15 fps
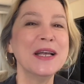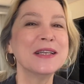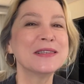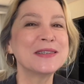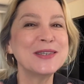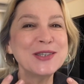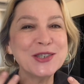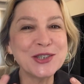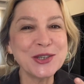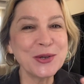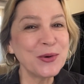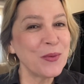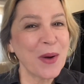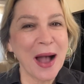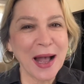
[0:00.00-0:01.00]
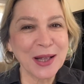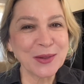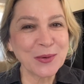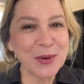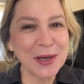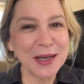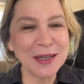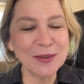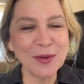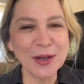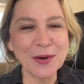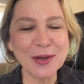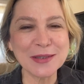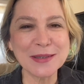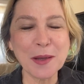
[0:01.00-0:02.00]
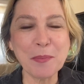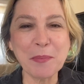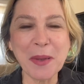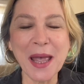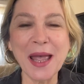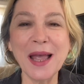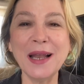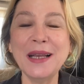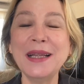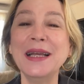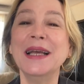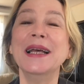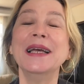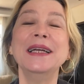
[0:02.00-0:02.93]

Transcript: sentir o ar tocando a nossa pele.